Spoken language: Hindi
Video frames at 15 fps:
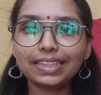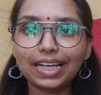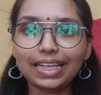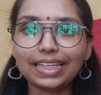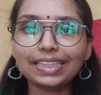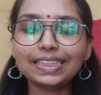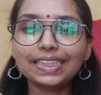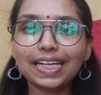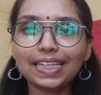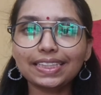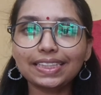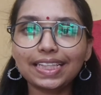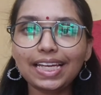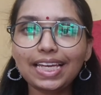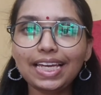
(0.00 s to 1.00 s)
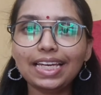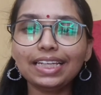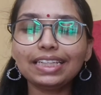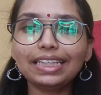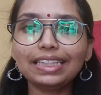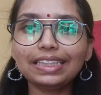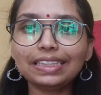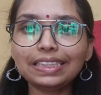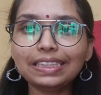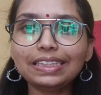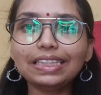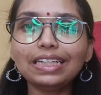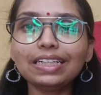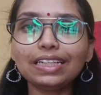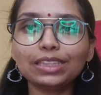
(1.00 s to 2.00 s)
चलिए जानते हैं कि
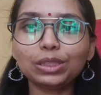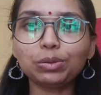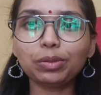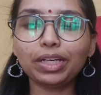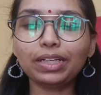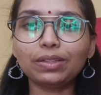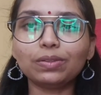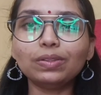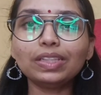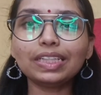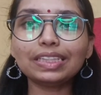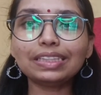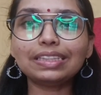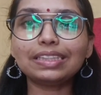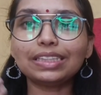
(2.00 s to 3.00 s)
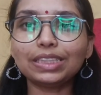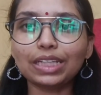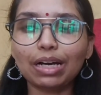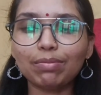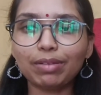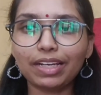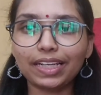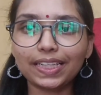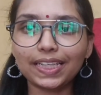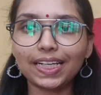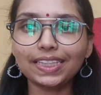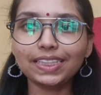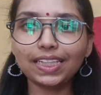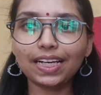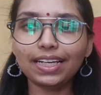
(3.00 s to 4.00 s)
क्रिस्टल कछुए को किस दिशा में
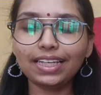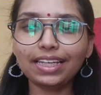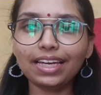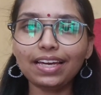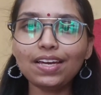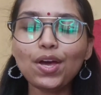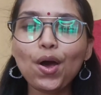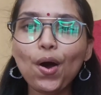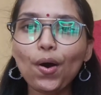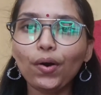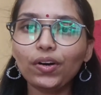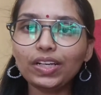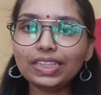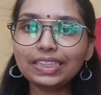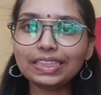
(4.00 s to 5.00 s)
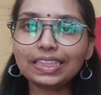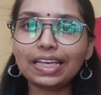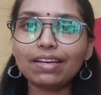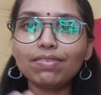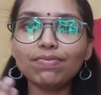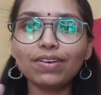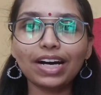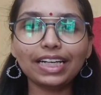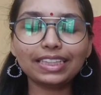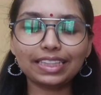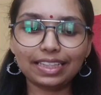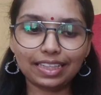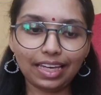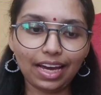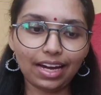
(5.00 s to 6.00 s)
रखना चाहिए और इसके
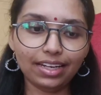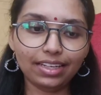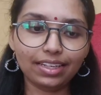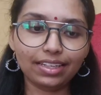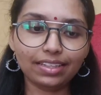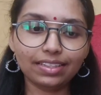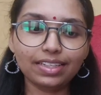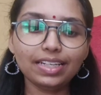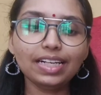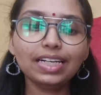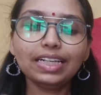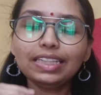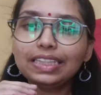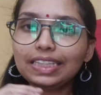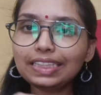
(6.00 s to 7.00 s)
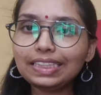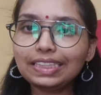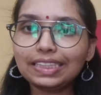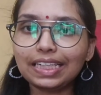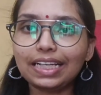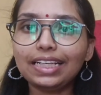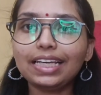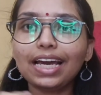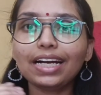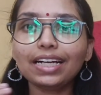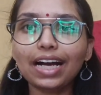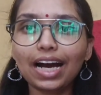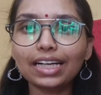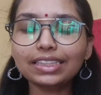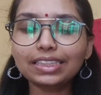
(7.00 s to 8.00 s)
फायदे क्या हैं। क्रिस्टल या
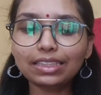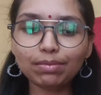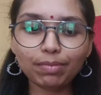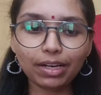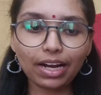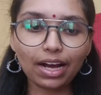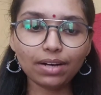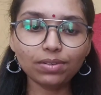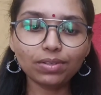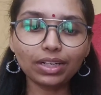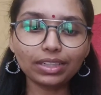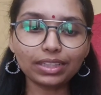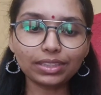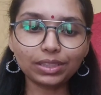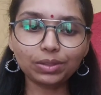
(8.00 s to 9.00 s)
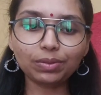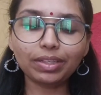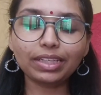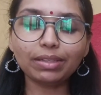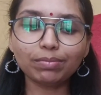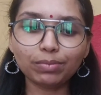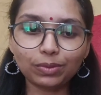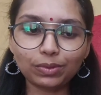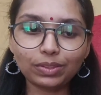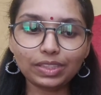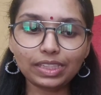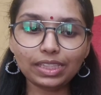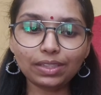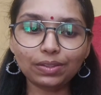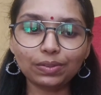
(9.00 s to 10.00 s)
कांच से बना हुआ कछुए की
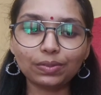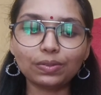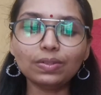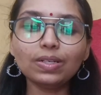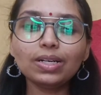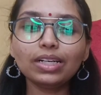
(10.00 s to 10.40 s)
मूर्ति को